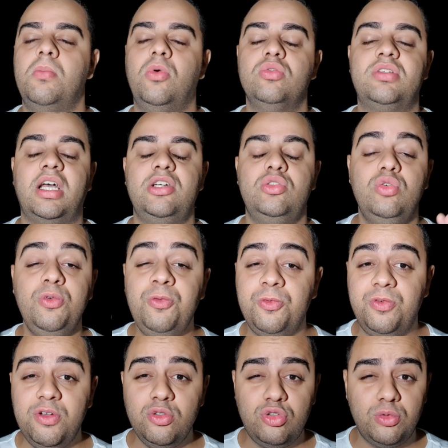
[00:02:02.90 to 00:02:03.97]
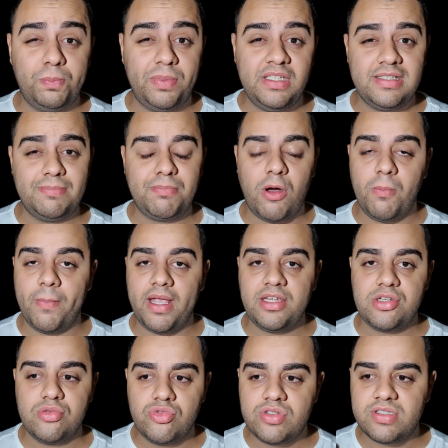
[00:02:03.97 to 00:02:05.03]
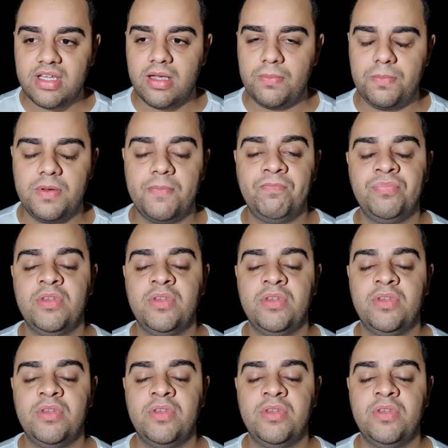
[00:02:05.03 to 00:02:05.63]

montagem do filtro, principalmente do SAMP.